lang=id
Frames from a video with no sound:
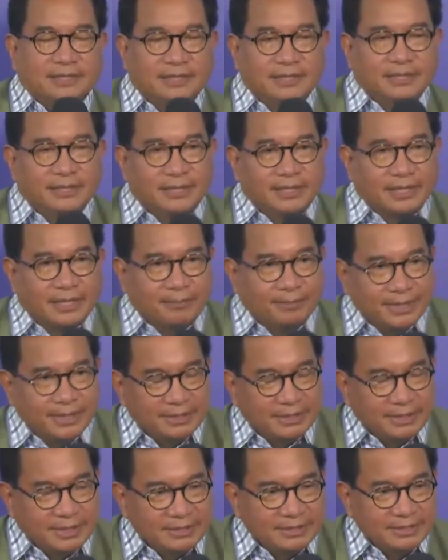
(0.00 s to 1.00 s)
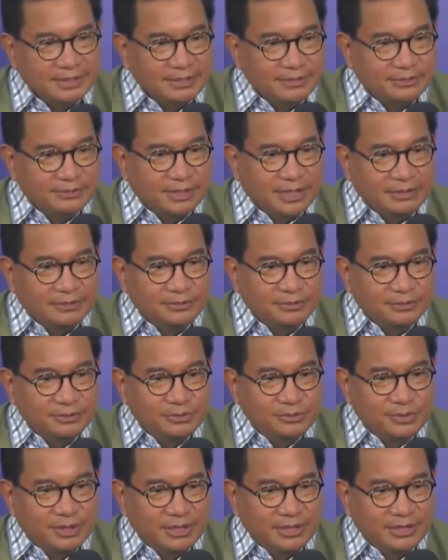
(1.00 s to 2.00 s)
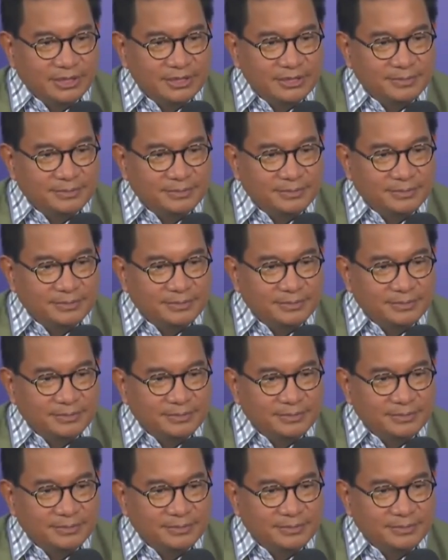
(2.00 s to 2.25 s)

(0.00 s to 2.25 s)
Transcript: Jadi rapid test itu kan tujuannya